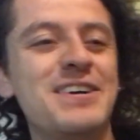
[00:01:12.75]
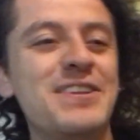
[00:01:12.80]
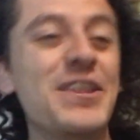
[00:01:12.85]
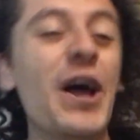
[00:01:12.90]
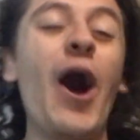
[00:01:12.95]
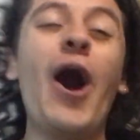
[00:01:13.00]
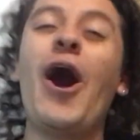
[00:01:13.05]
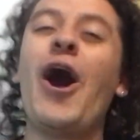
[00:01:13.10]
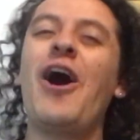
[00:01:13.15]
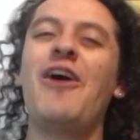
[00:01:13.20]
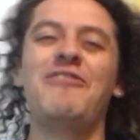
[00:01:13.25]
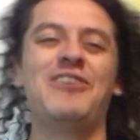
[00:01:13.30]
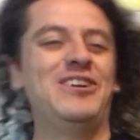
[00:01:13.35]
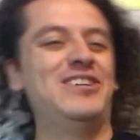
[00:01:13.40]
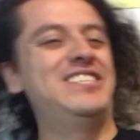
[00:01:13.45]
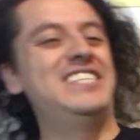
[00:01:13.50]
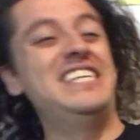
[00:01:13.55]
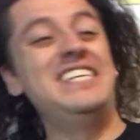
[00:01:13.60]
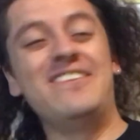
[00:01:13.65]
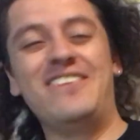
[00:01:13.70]
No, pero
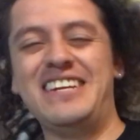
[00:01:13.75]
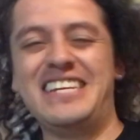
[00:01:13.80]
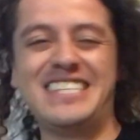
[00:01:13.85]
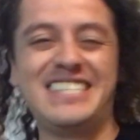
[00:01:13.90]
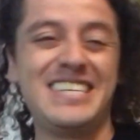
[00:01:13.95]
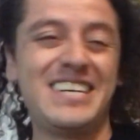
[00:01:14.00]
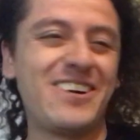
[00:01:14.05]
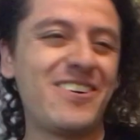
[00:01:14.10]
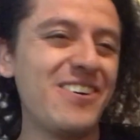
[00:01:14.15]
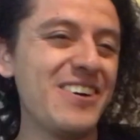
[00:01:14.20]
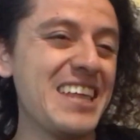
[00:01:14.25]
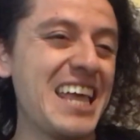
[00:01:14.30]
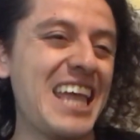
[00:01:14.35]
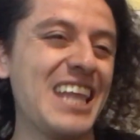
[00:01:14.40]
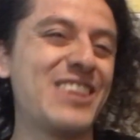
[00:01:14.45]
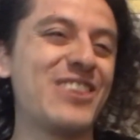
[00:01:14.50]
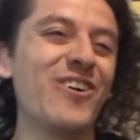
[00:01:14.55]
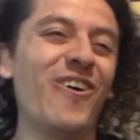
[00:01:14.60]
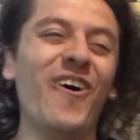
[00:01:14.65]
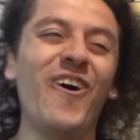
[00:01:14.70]
sí, no, les dijo
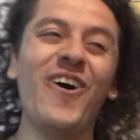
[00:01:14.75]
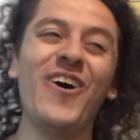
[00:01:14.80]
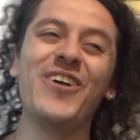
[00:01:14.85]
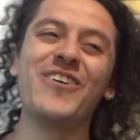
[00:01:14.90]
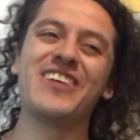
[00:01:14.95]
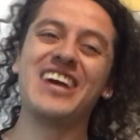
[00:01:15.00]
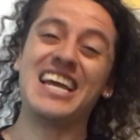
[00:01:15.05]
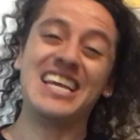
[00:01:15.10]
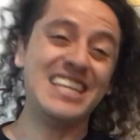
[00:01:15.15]
de todo, güey.